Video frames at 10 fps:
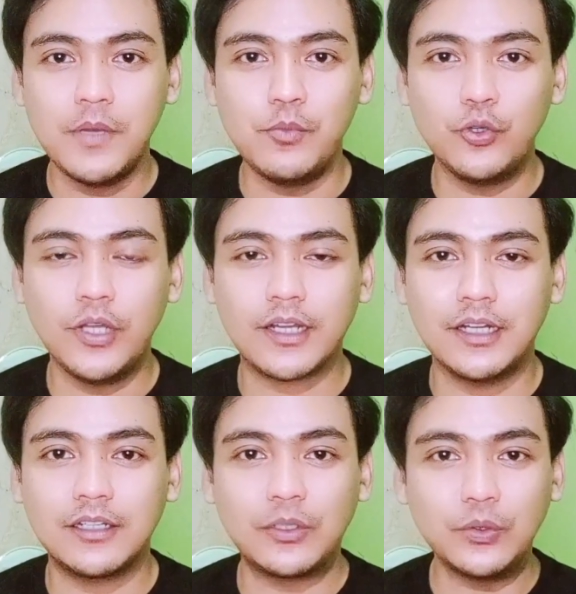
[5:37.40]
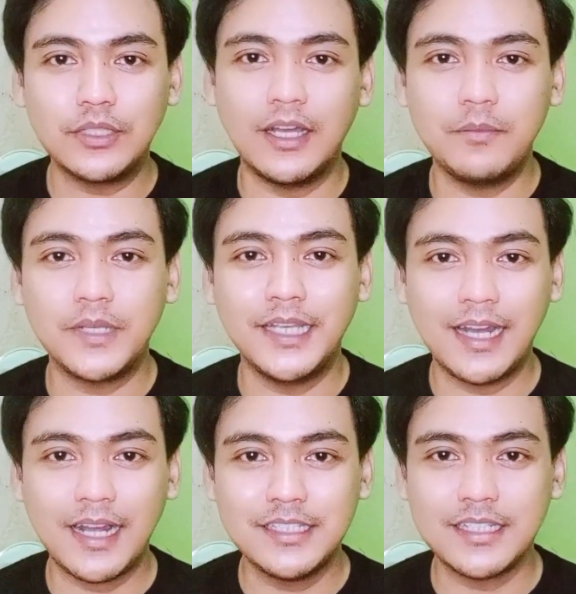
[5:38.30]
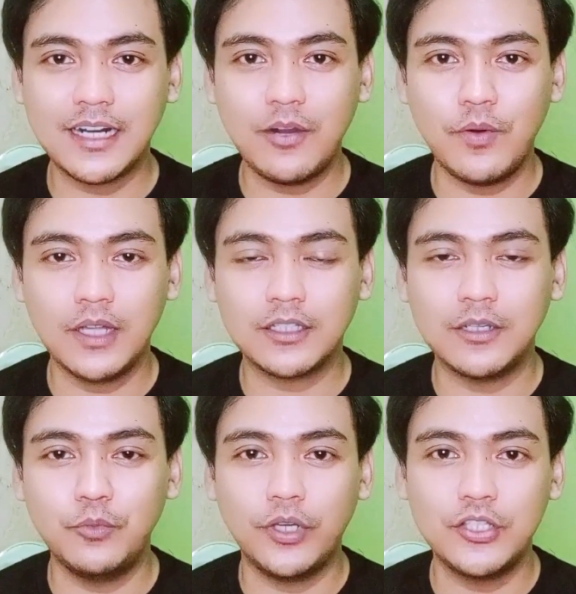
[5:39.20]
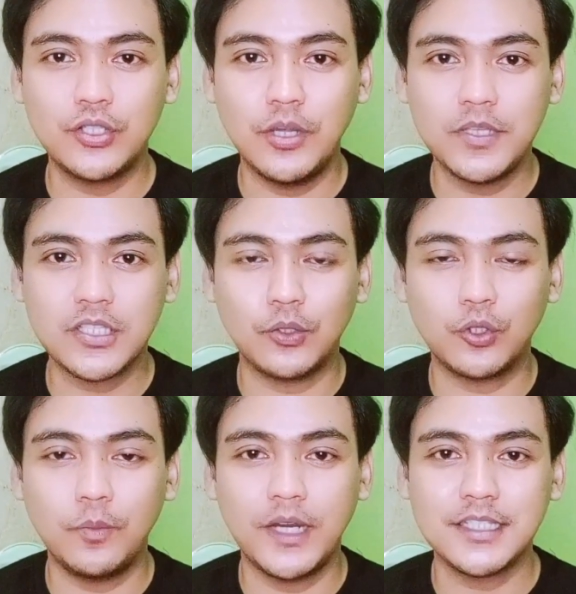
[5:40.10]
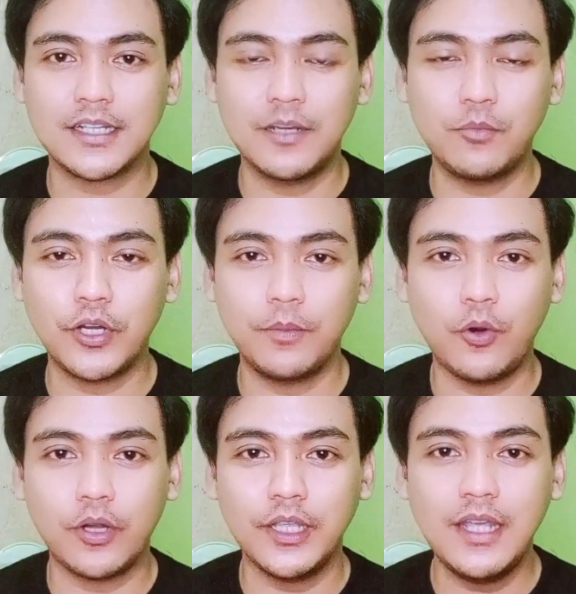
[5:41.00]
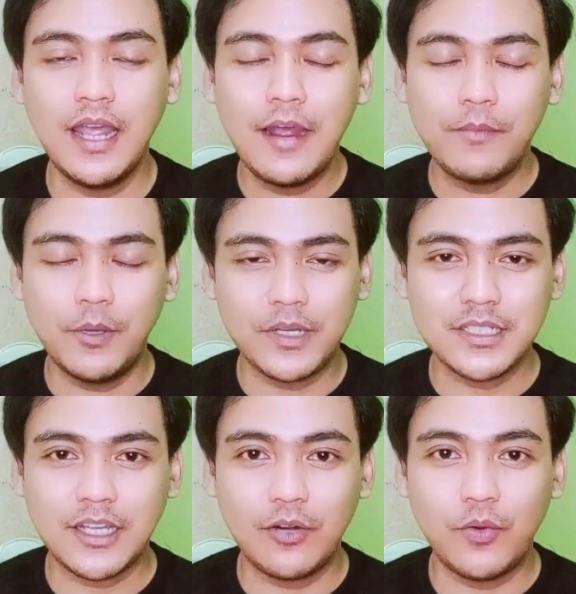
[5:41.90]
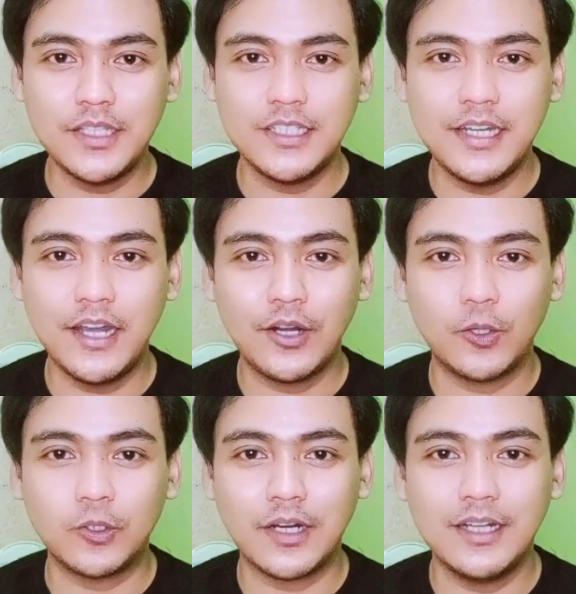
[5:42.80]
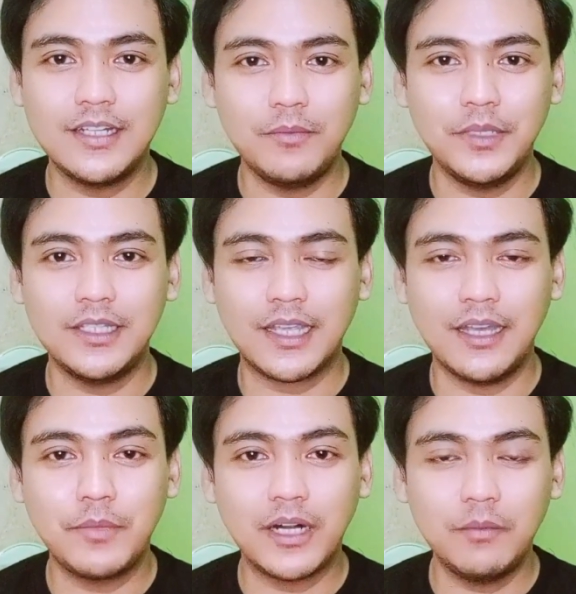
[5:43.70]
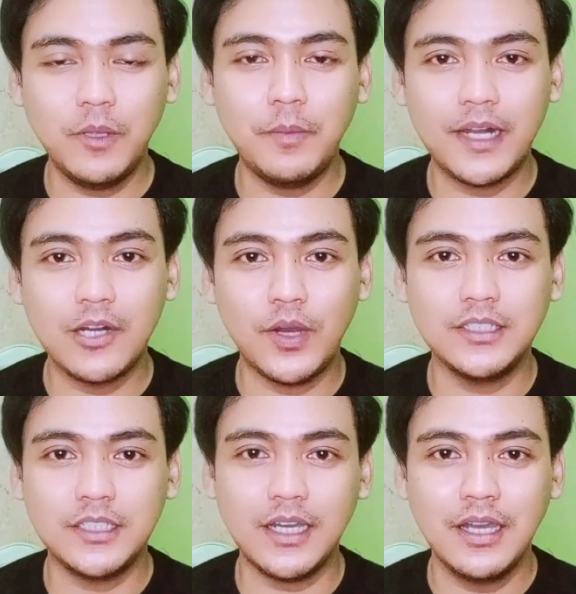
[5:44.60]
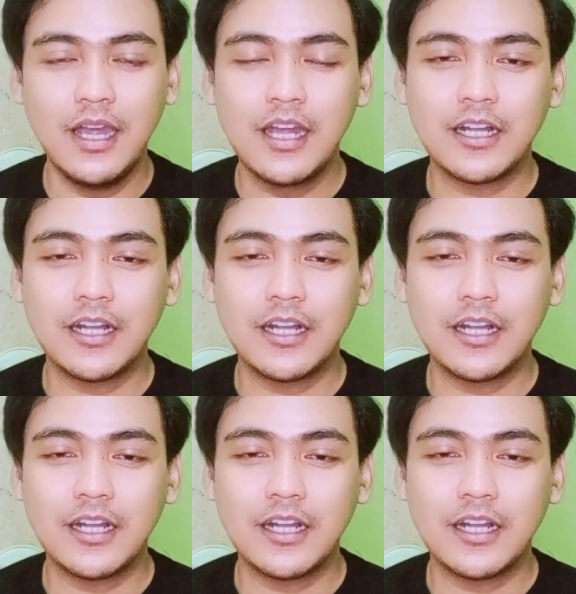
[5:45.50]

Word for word: memudarkan kerutan, menghilangkan jerawat, kemudian juga bisa untuk mengecilkan pori-pori, membersihkan wajah dari kotoran dan minyak yang berlebih pada wajah,